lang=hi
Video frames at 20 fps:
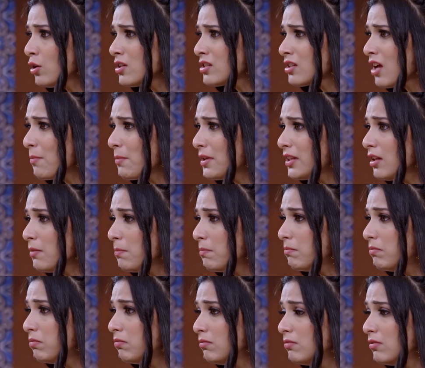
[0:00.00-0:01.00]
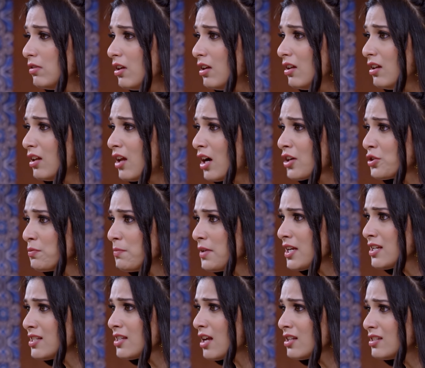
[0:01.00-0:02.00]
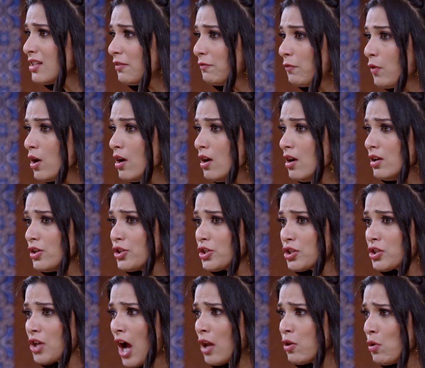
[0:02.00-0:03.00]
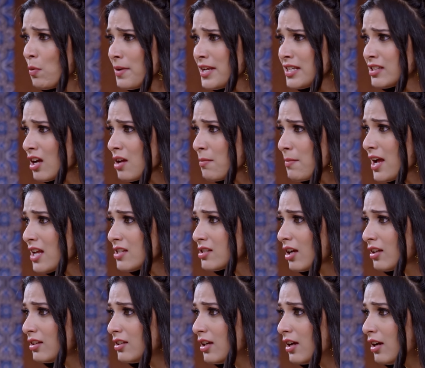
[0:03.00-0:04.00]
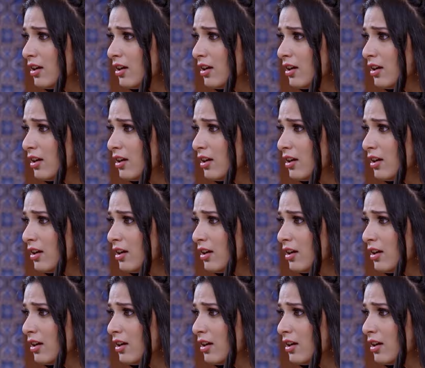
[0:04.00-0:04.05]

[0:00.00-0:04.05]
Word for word: तो इसका मतलब लक्ष्मी के साथ साथ वो शालू भी इस घर में आ सकती